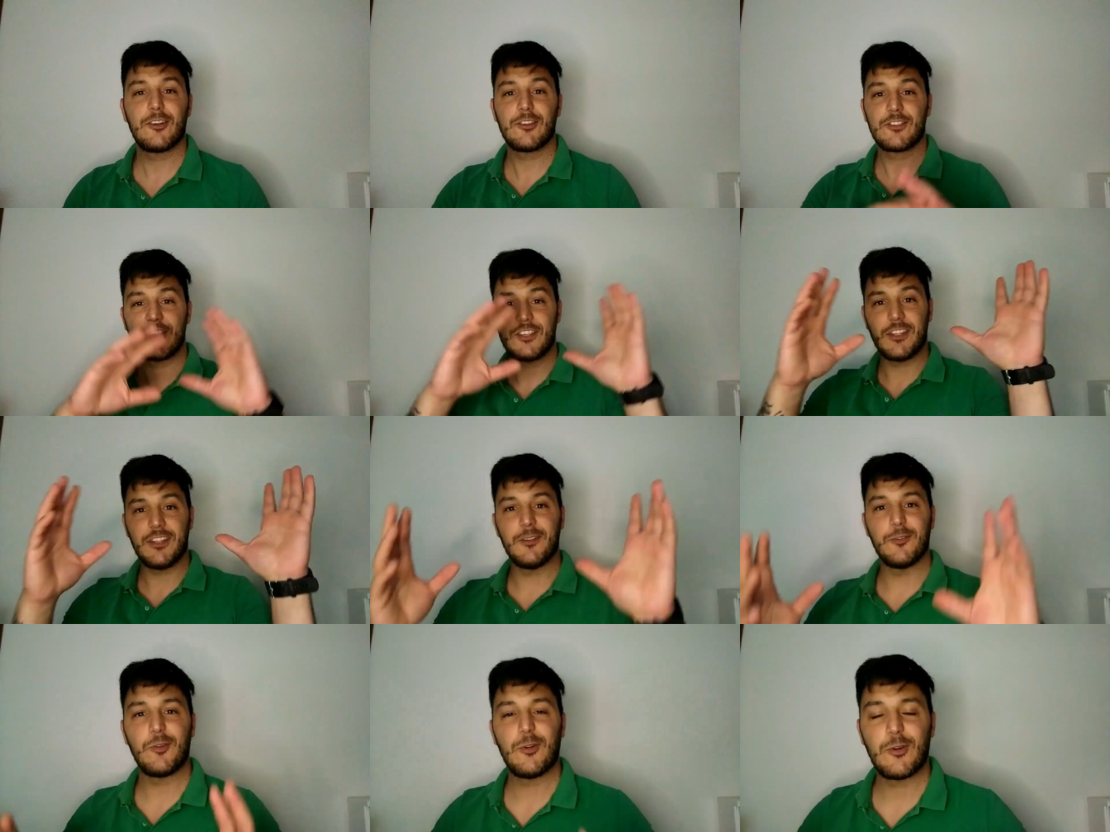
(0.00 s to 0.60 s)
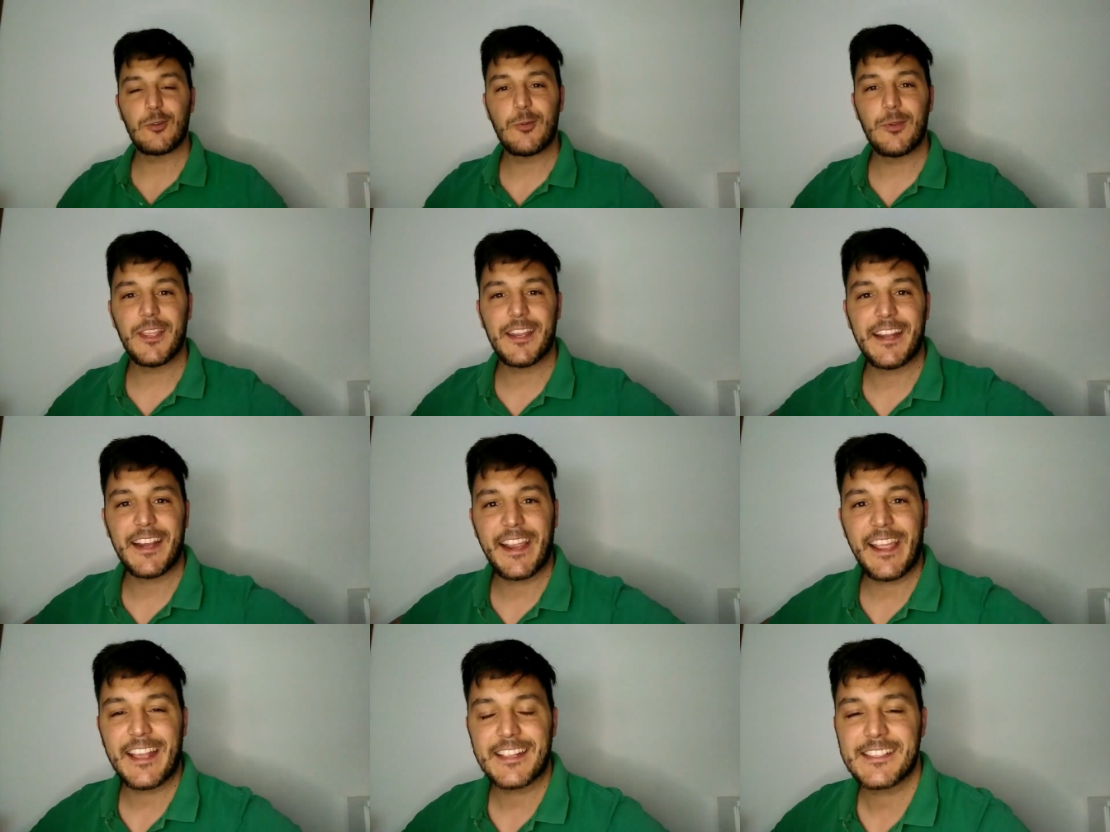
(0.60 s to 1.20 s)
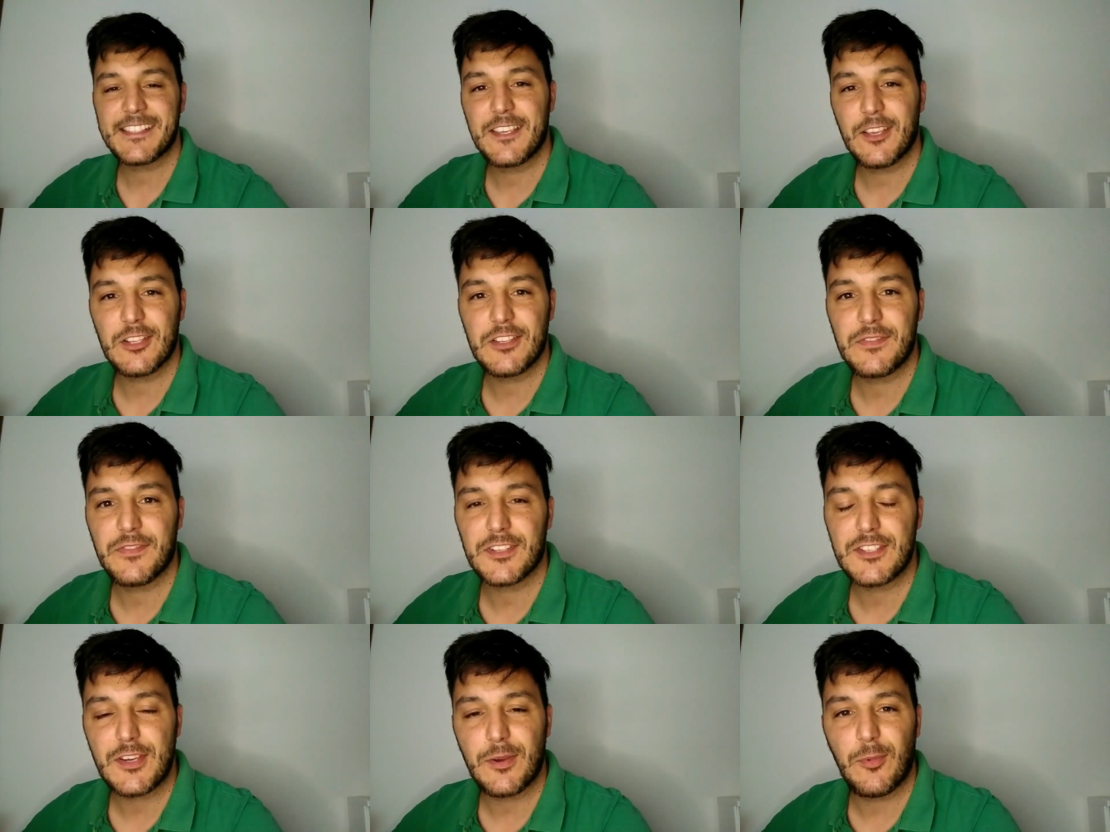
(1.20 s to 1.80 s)
Eccoci di nuovo qui ragazzi,
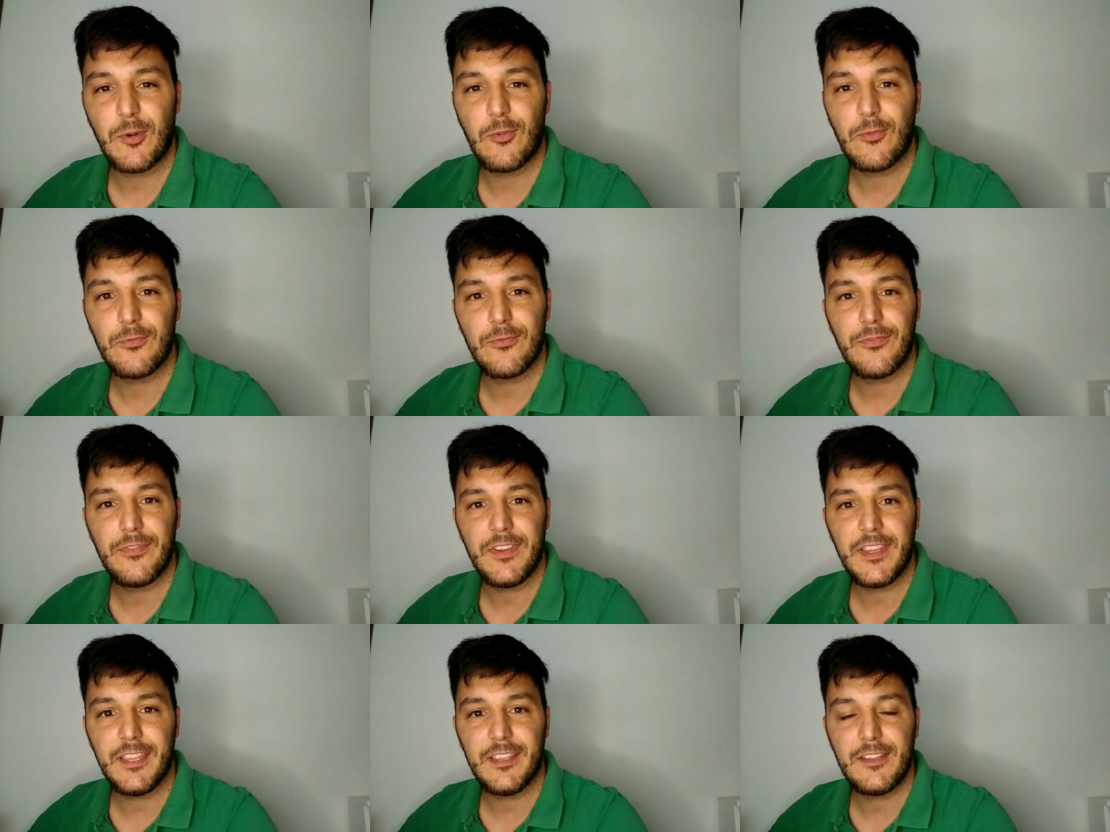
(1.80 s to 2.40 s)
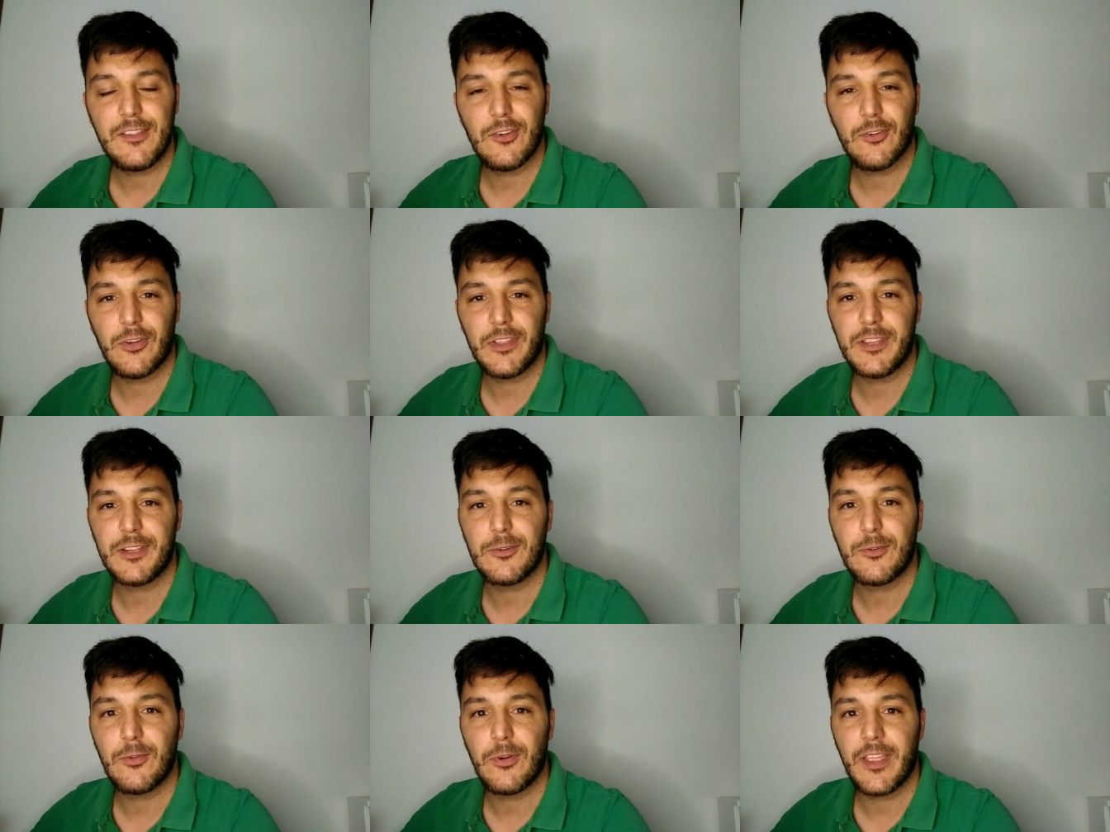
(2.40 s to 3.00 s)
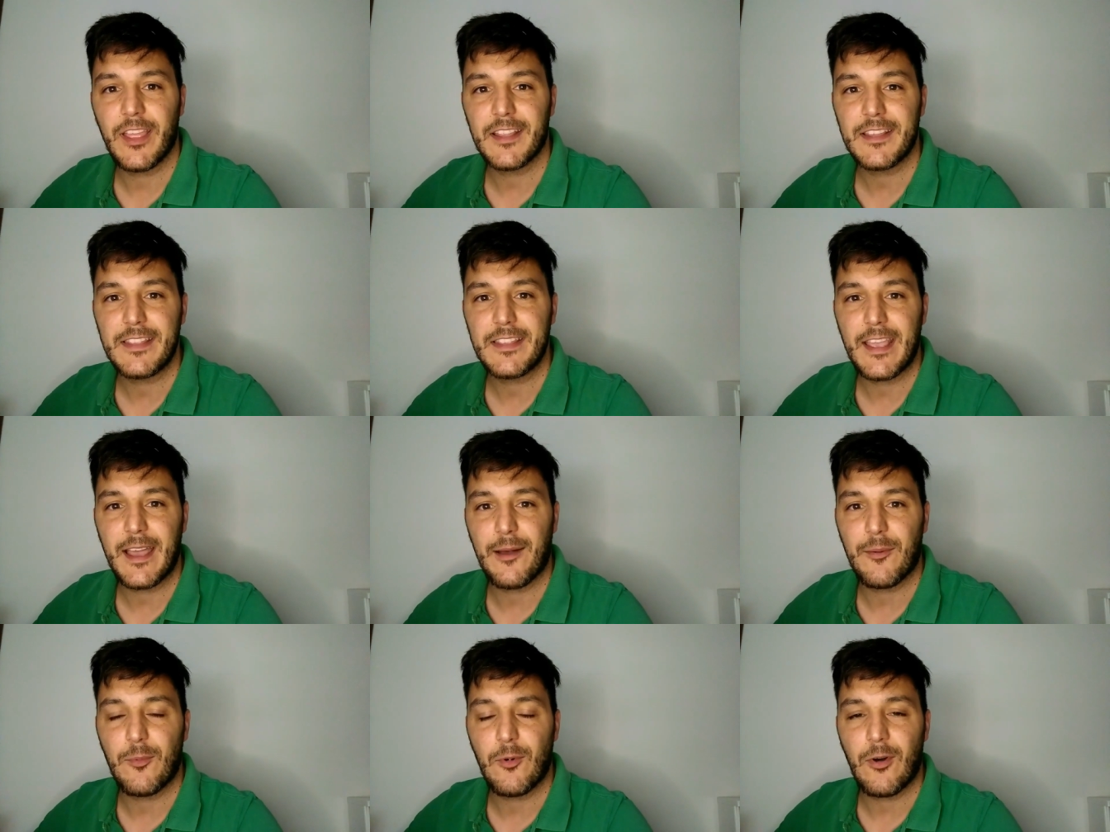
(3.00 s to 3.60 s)
oggi facciamo un video in cui
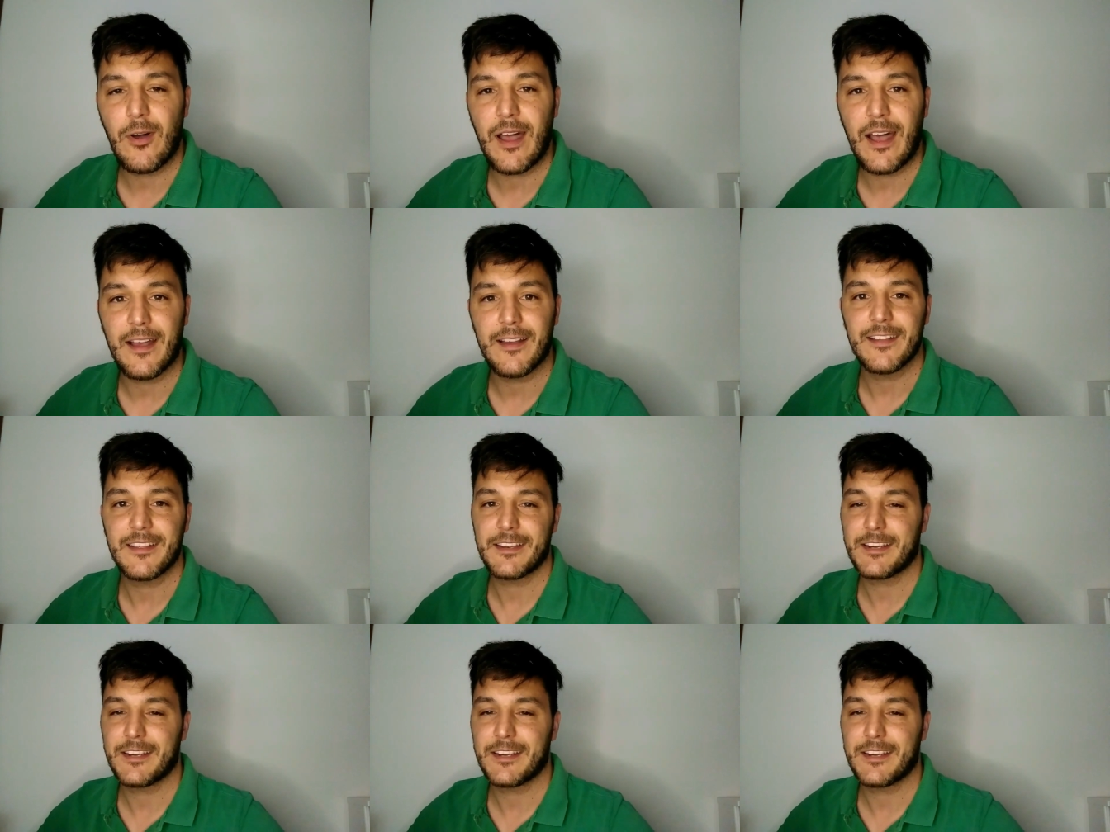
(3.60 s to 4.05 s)
andiamo a